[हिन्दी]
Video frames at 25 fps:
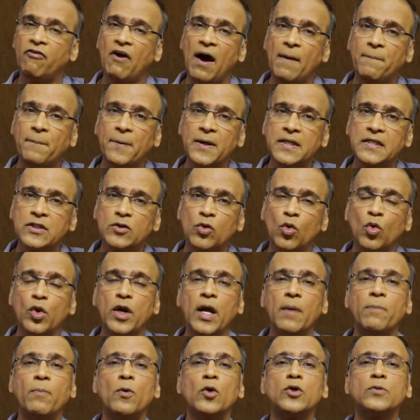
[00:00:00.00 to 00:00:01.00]
वापस
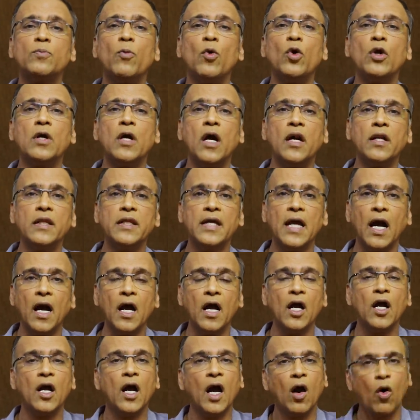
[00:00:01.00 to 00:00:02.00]
उन्हें पोस्टपोन कर
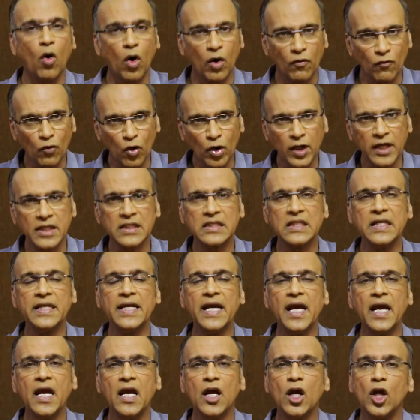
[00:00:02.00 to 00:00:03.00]
दिया और वो किस
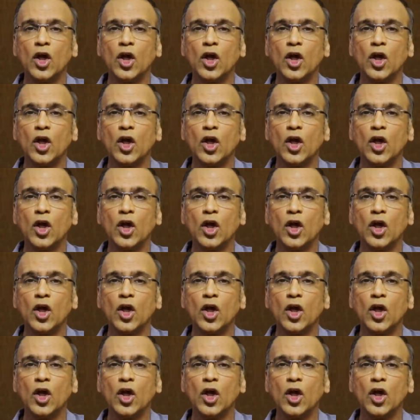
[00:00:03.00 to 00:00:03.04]
लिए